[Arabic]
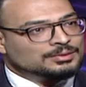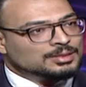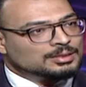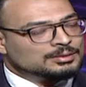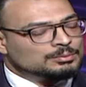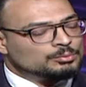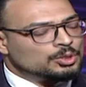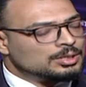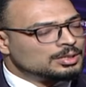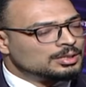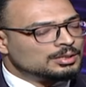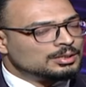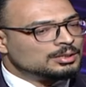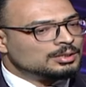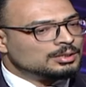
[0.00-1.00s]
في ضغط المخ
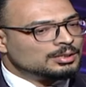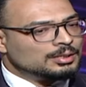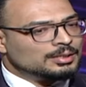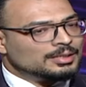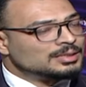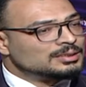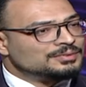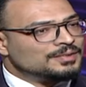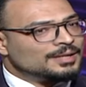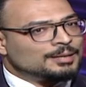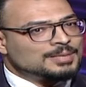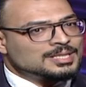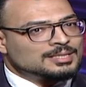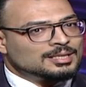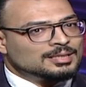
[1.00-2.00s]
اه ارتفاع
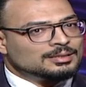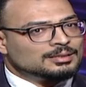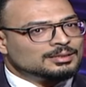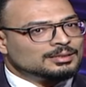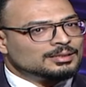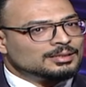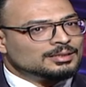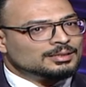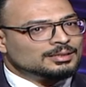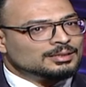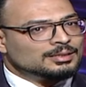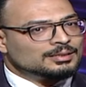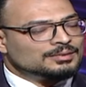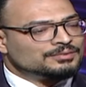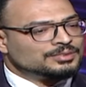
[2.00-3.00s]
مثلا آه،,
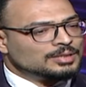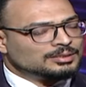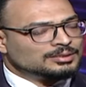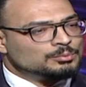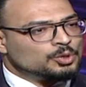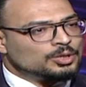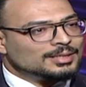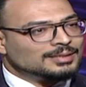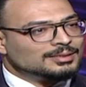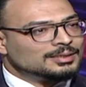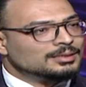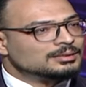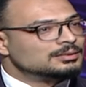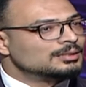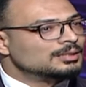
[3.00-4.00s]
اه في ضغط المخ
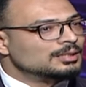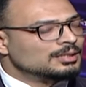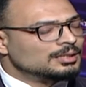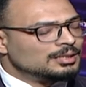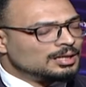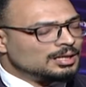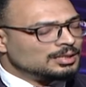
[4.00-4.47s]
نتيجه لا